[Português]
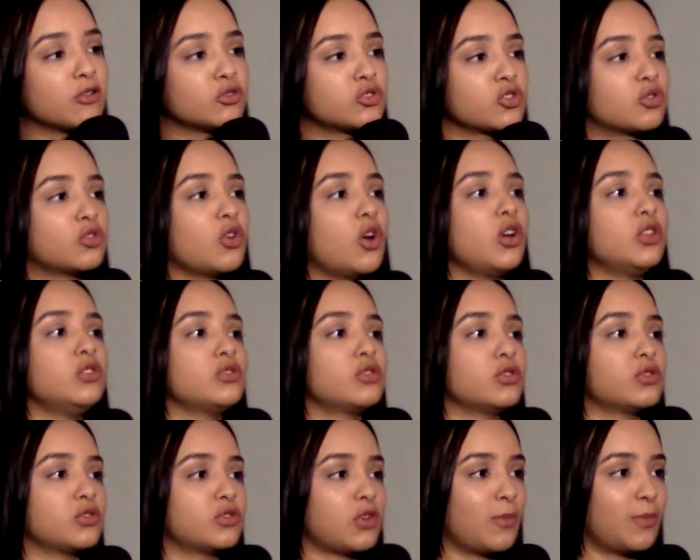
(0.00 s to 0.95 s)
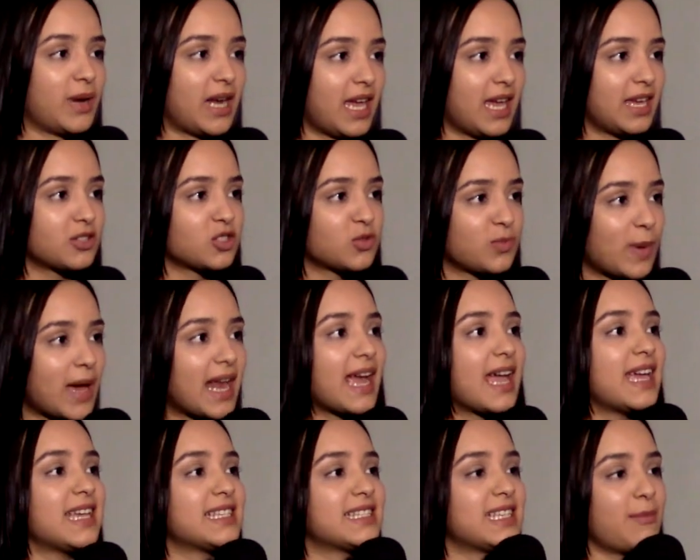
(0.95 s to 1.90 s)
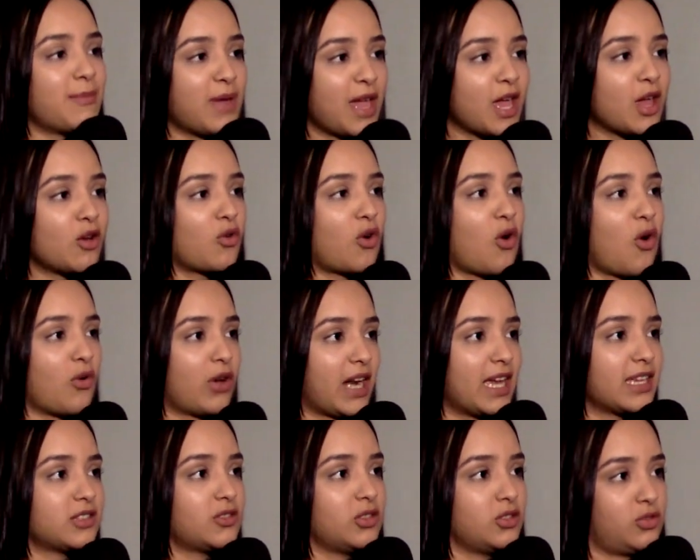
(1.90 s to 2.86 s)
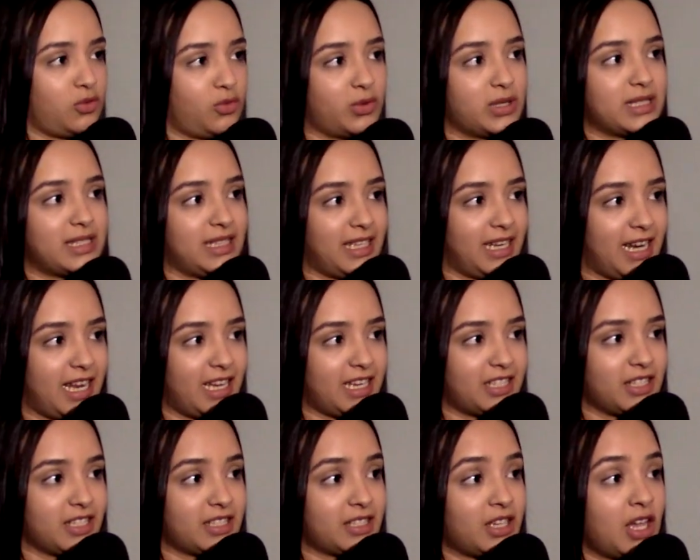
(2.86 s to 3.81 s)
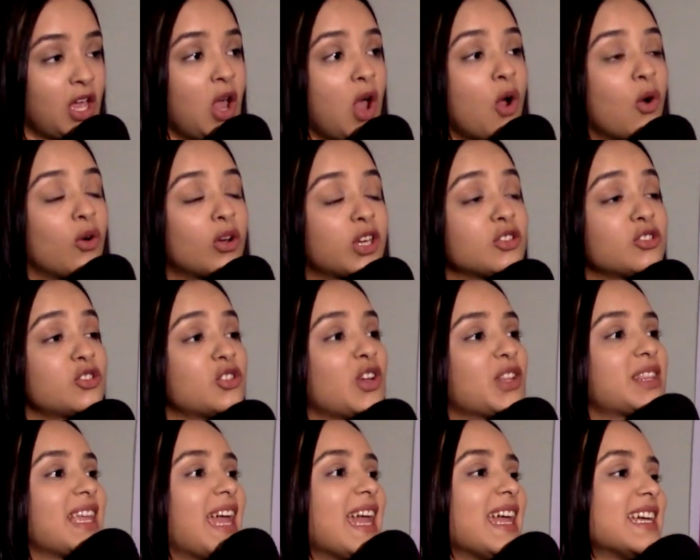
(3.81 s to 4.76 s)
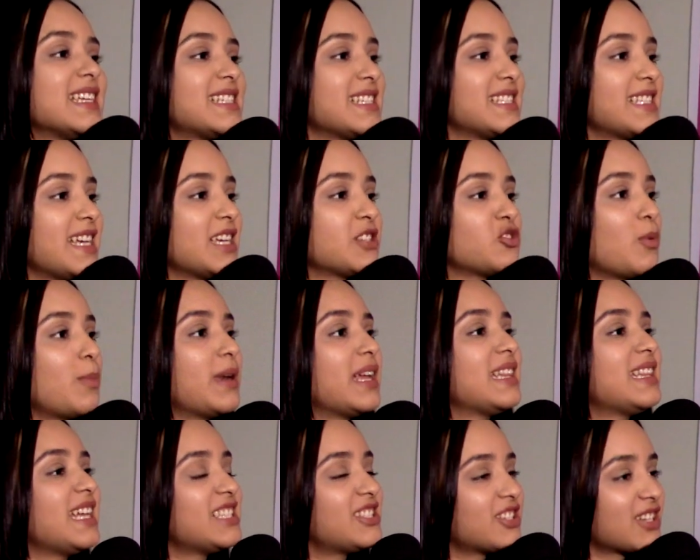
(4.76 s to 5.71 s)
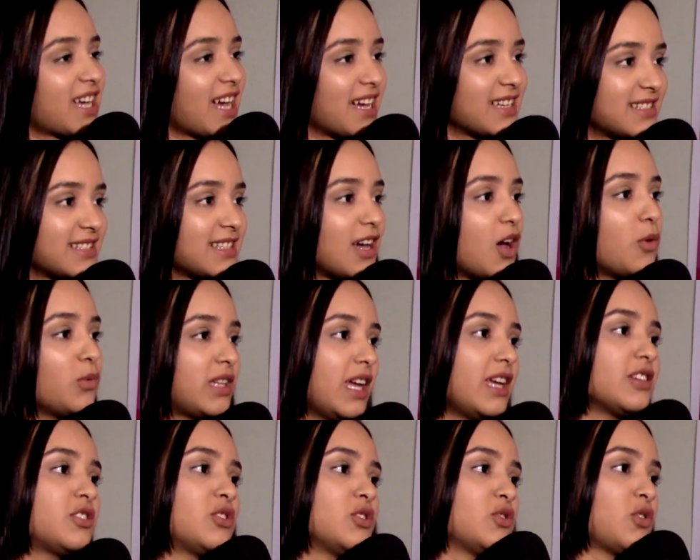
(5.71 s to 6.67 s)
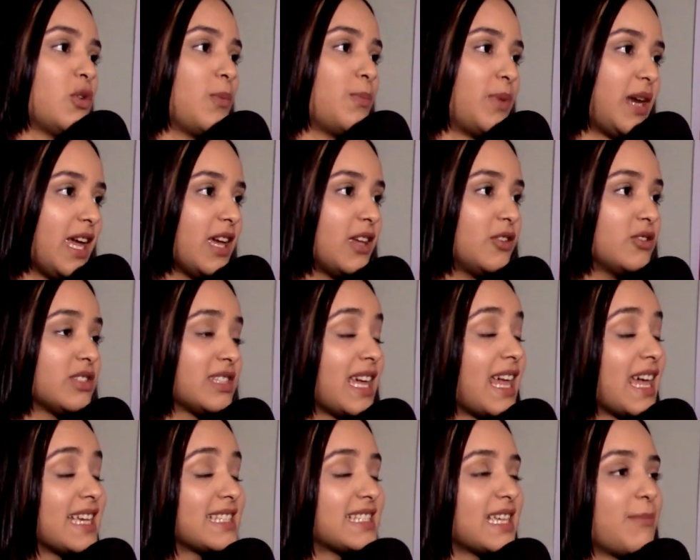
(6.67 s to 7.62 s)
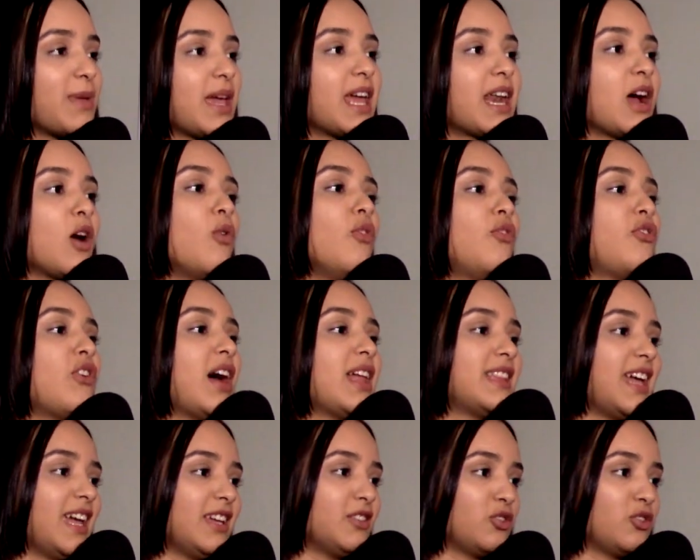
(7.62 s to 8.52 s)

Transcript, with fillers: de todos os obreiros para receber o Congresso em suas igrejas. O que o senhor tem a dizer sobre a dedicação destes obreiros em receber a UFADEM em